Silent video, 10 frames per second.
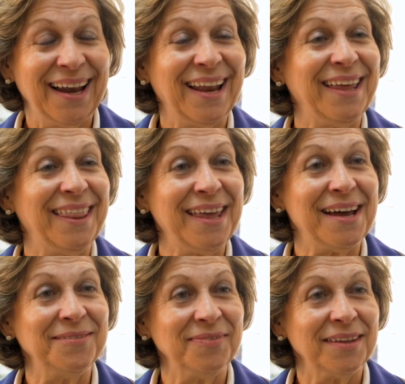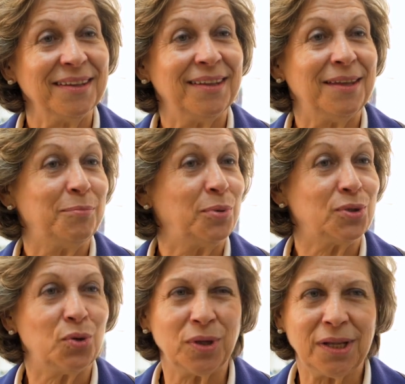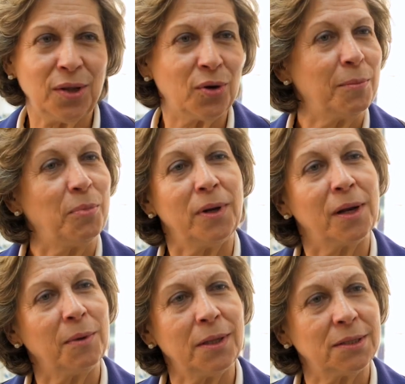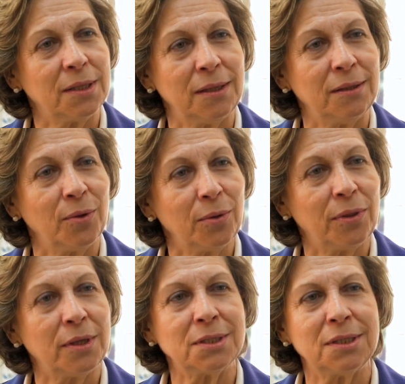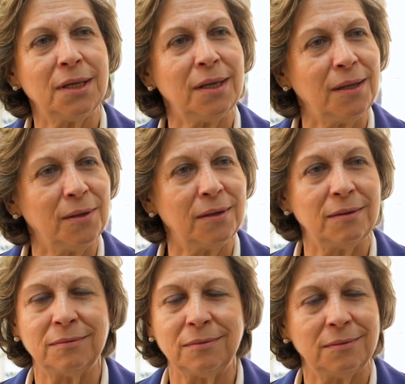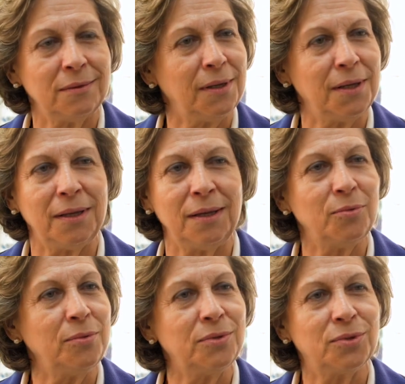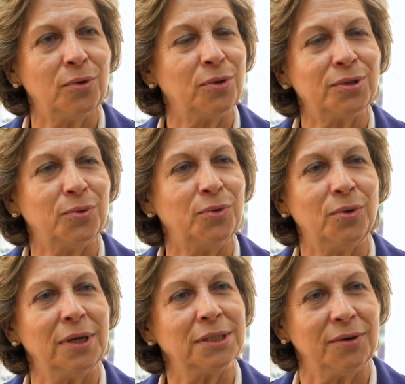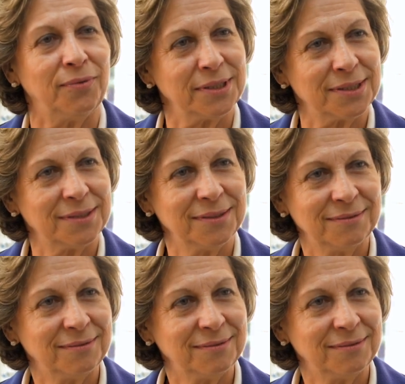la idea, eh, pues no he tenido que ponerme desde entonces ni, ni un solo segundo las gafas.